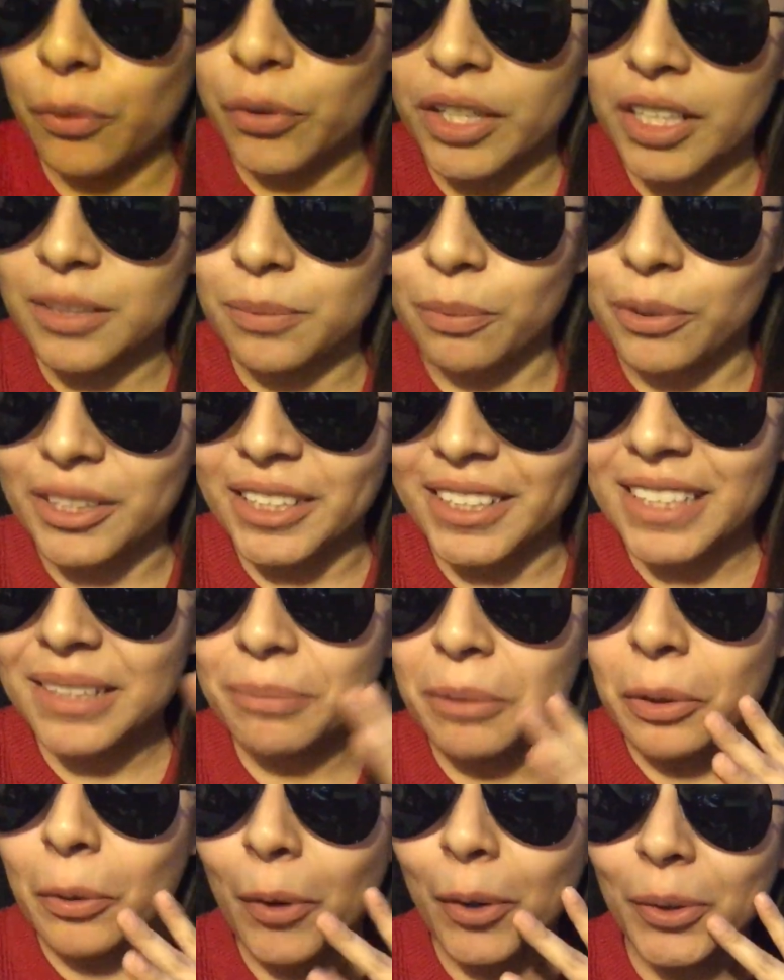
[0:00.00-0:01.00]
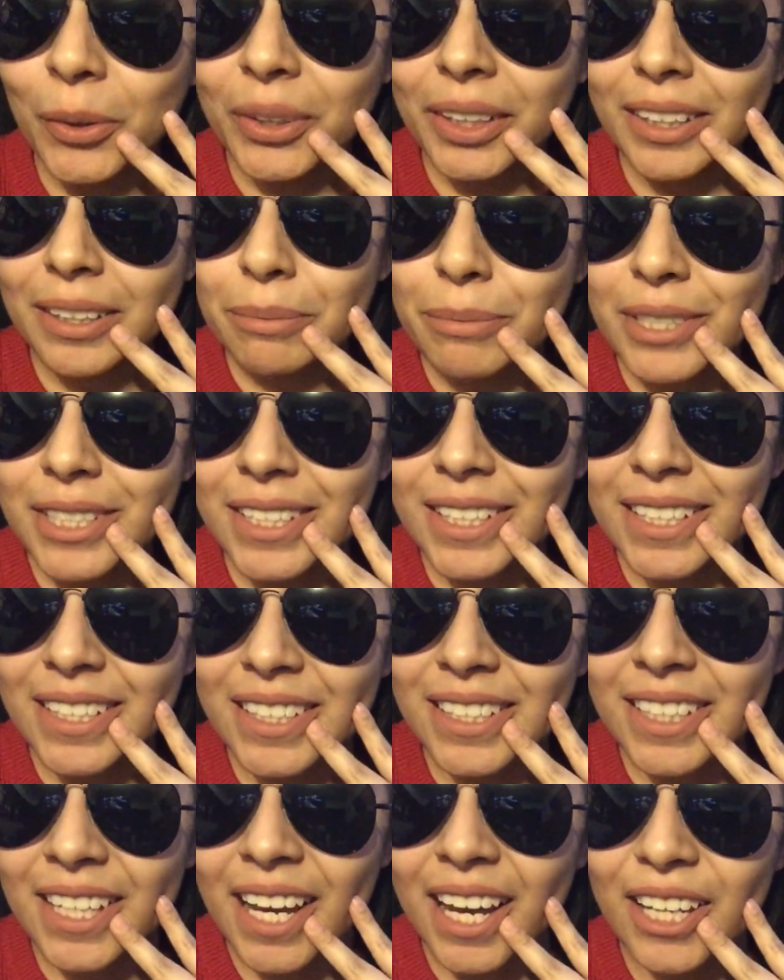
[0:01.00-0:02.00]
uñas postizas. Me acuerdo que en mis
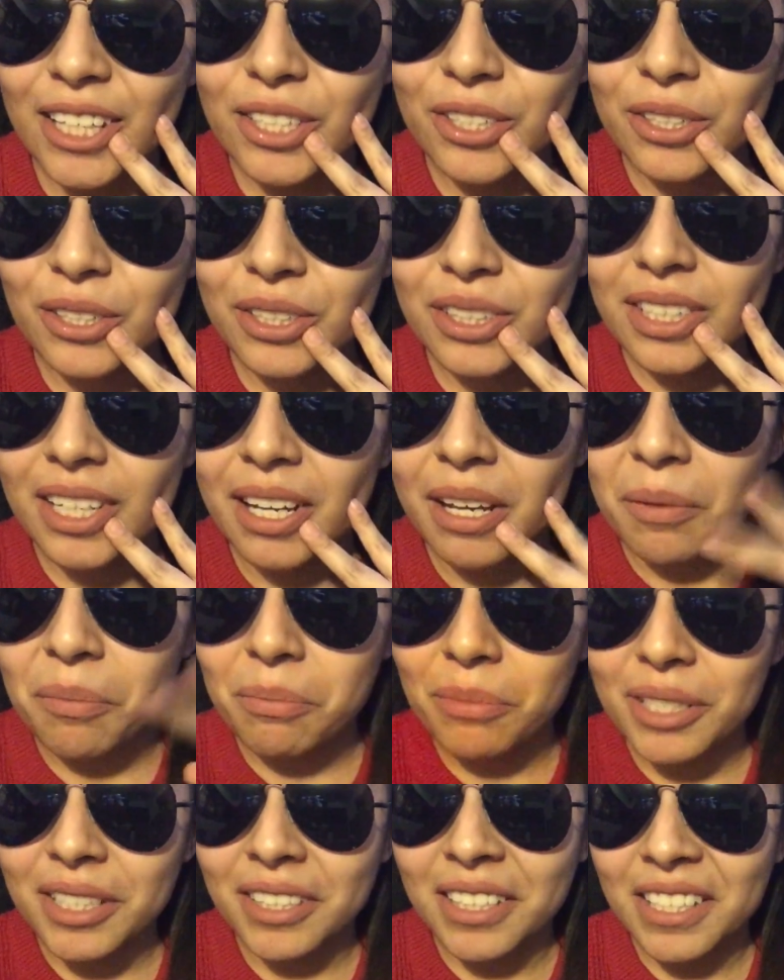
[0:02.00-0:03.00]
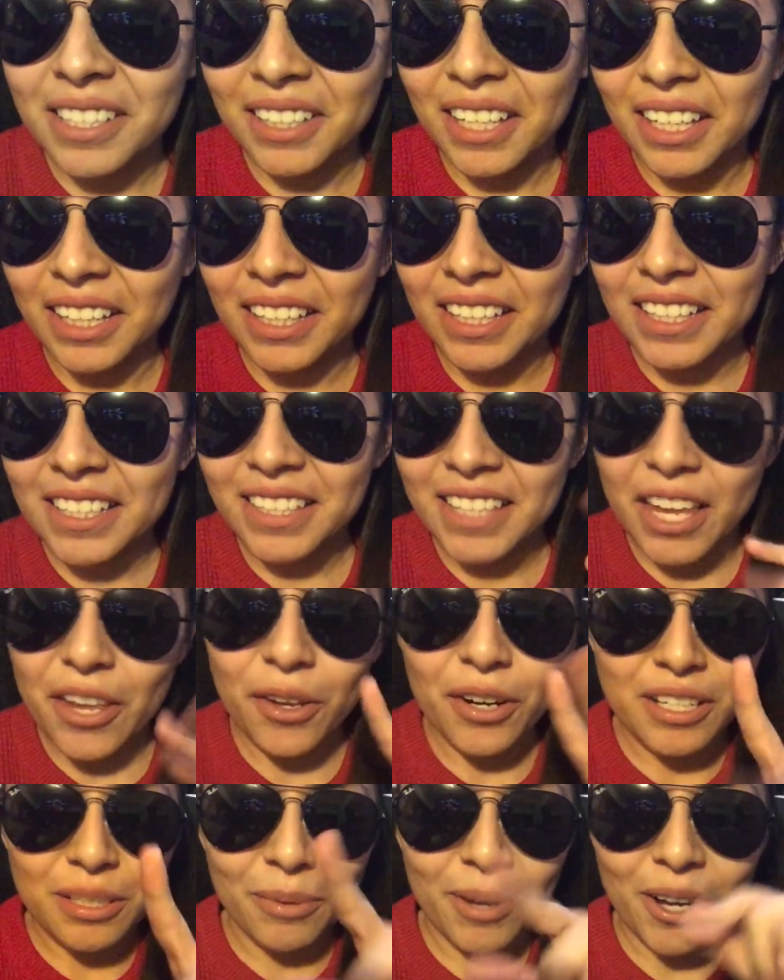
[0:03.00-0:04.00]
15 años, mis disque 15
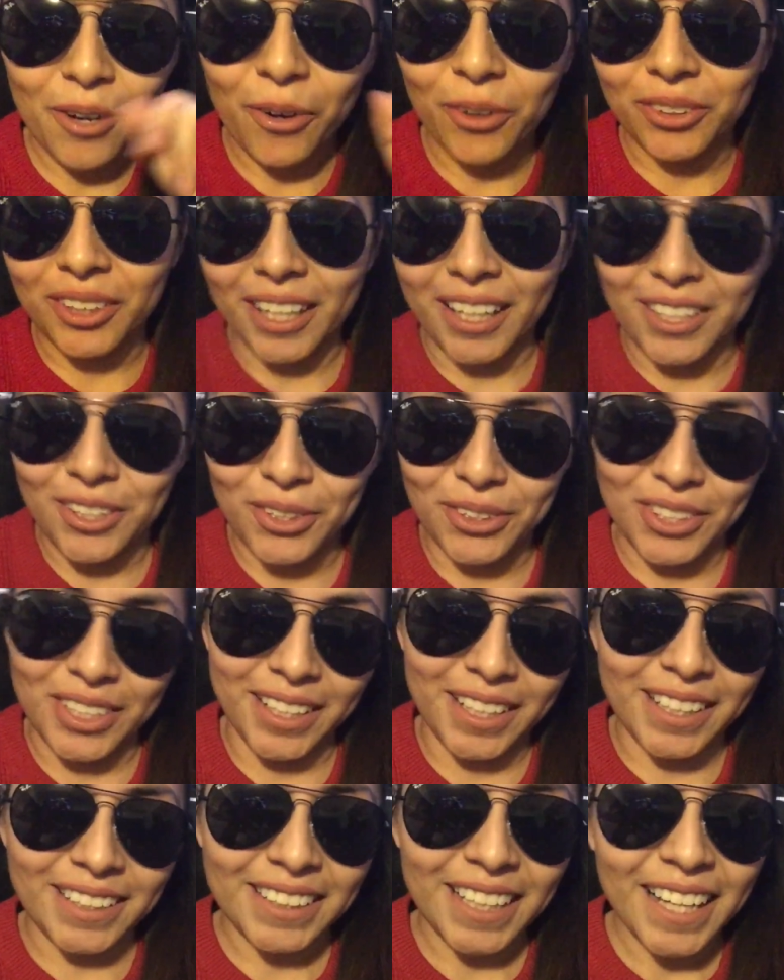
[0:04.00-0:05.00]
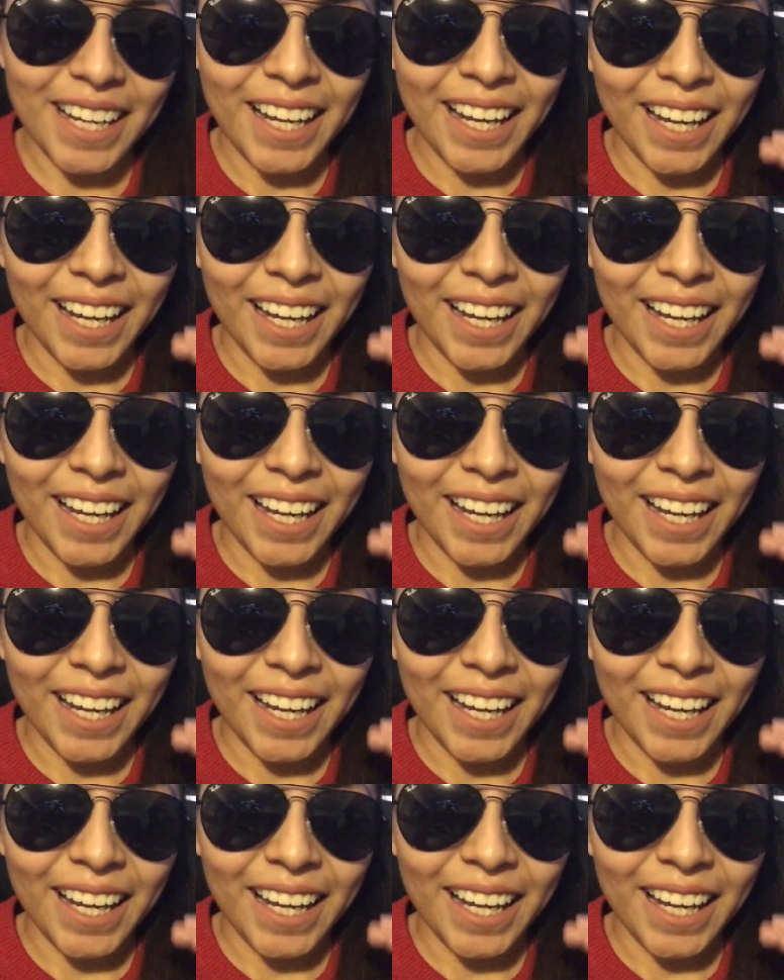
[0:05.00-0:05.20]
años, les voy a contar, de hecho, chicas.